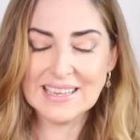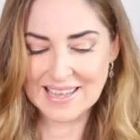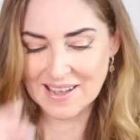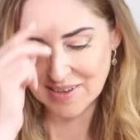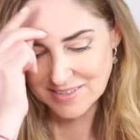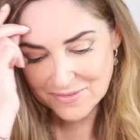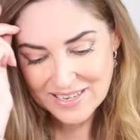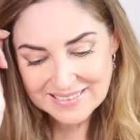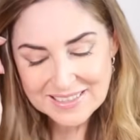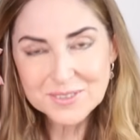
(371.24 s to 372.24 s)
Ja, also
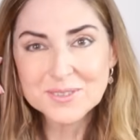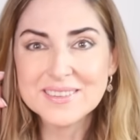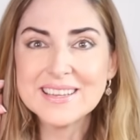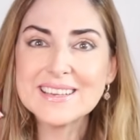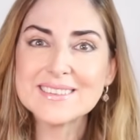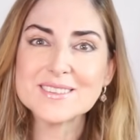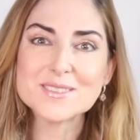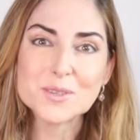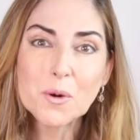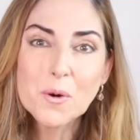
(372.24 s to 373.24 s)
wir sind uns nicht
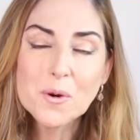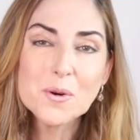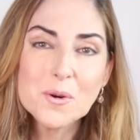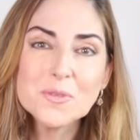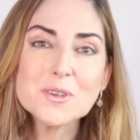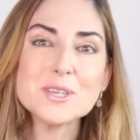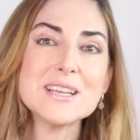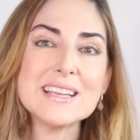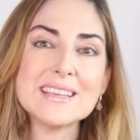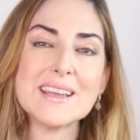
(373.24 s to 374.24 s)
so
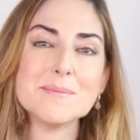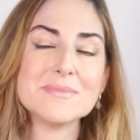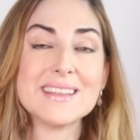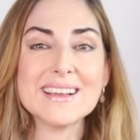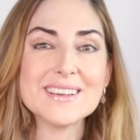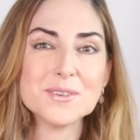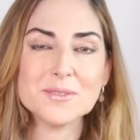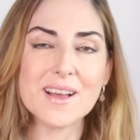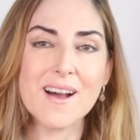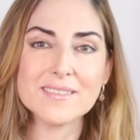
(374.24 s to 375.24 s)
unterschiedlich im Denken
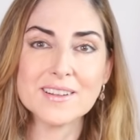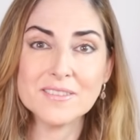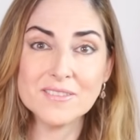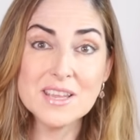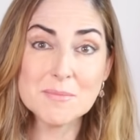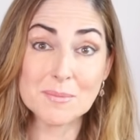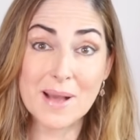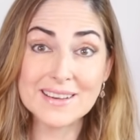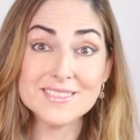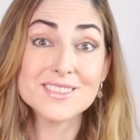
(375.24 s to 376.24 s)
und Handeln, wie man
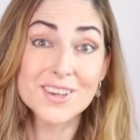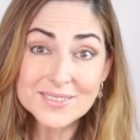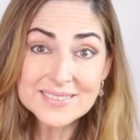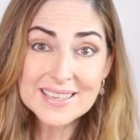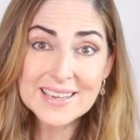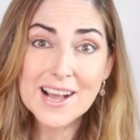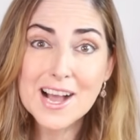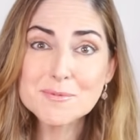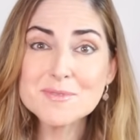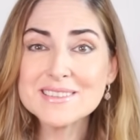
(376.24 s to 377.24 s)
meinen könnte,
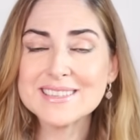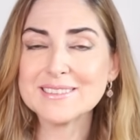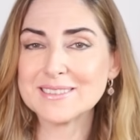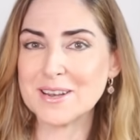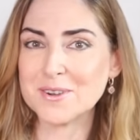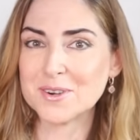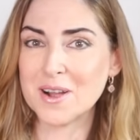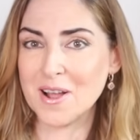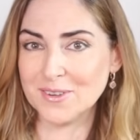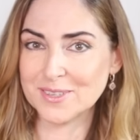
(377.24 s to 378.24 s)
aber wir sind
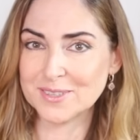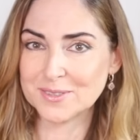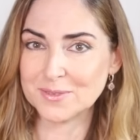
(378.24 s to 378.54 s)
dennoch anders.